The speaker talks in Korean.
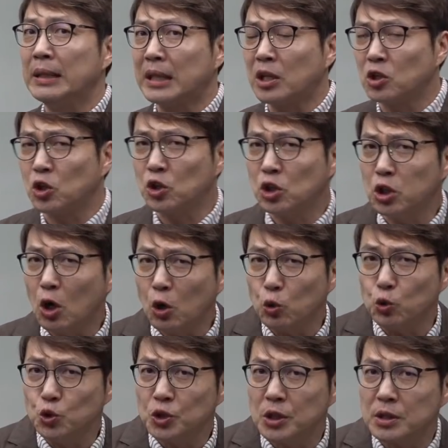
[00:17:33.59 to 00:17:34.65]
따라서
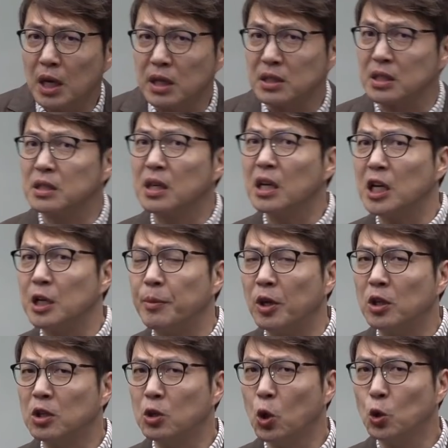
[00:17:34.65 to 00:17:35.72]
트럭 운전사가 직장을
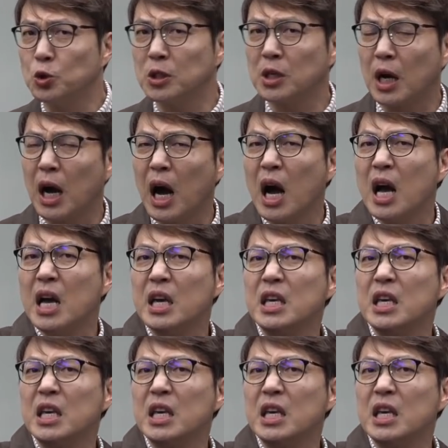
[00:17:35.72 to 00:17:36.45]
잃으면 트럭 운전사가